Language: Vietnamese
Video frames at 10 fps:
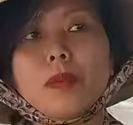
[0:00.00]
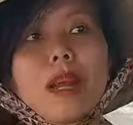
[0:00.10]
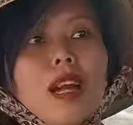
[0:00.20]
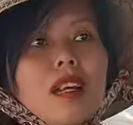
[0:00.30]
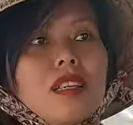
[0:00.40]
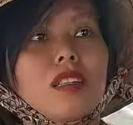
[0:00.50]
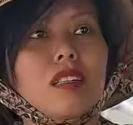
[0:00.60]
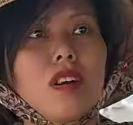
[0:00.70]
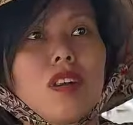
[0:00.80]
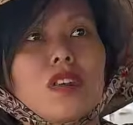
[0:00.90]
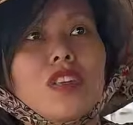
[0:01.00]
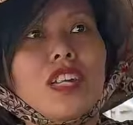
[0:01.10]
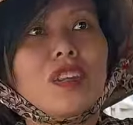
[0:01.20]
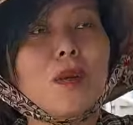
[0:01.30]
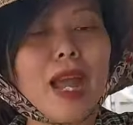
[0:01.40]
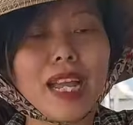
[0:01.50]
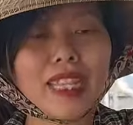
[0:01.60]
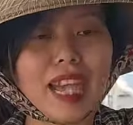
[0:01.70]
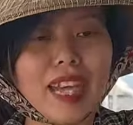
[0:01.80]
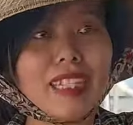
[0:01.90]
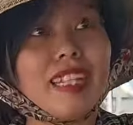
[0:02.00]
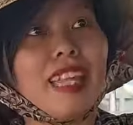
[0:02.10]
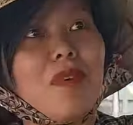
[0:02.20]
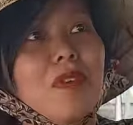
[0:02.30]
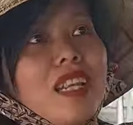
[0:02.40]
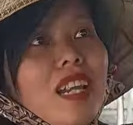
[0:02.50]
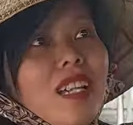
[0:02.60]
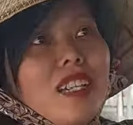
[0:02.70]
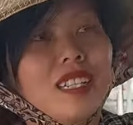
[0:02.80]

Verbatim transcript: luôn ạ. Ôi con này có ba cái tay ở trên đẹp quá nè.